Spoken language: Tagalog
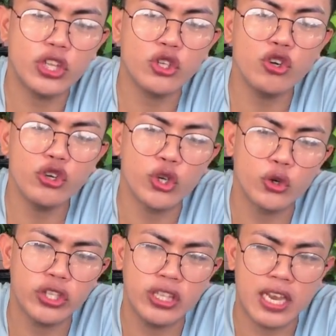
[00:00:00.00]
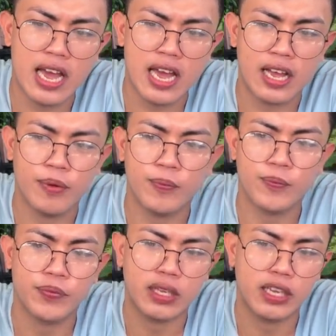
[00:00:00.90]
Ito yung node niya.
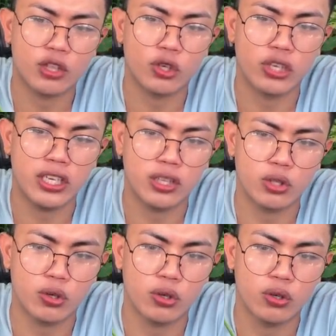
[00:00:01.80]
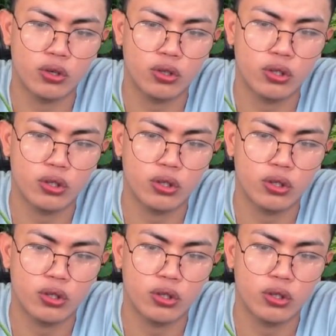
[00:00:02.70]
Ito dito.